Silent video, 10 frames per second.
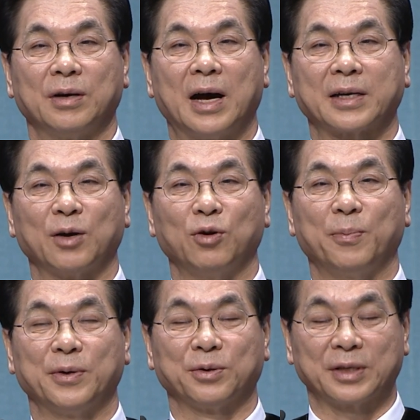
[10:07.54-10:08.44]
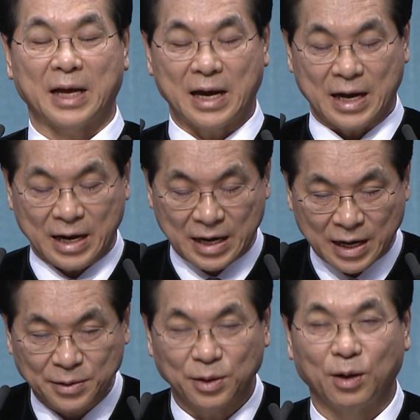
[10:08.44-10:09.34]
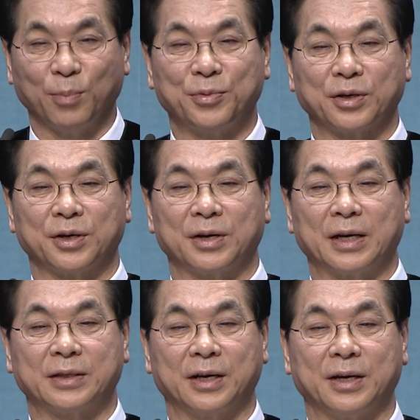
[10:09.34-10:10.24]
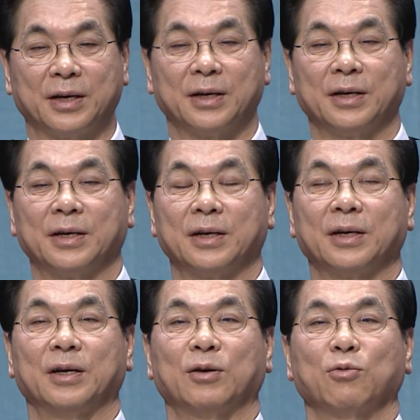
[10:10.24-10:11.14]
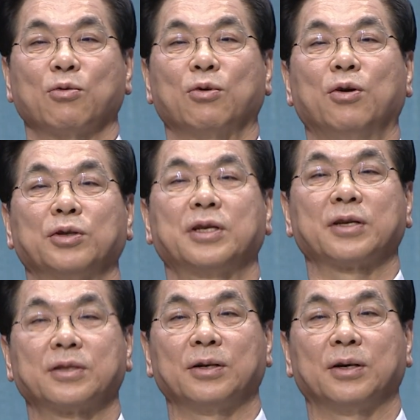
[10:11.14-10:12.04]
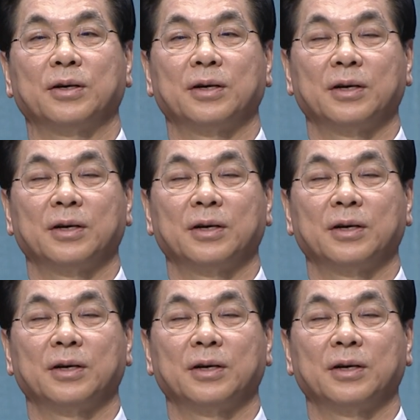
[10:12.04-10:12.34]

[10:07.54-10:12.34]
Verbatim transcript: 악기 올려 퍼지고 다 엎드려 절을 할때 꼿꼿이 서서